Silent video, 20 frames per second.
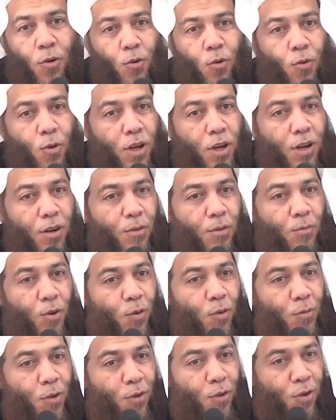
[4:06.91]

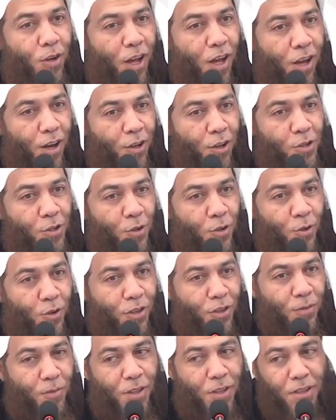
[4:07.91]
والمؤمنون على
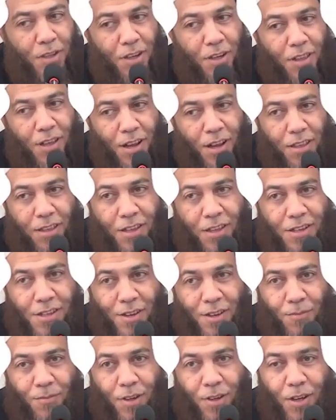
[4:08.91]
شروطهم عندنا ثلاثة
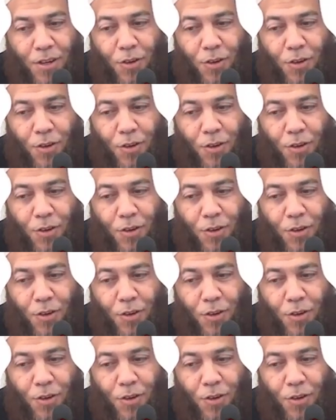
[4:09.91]
أيام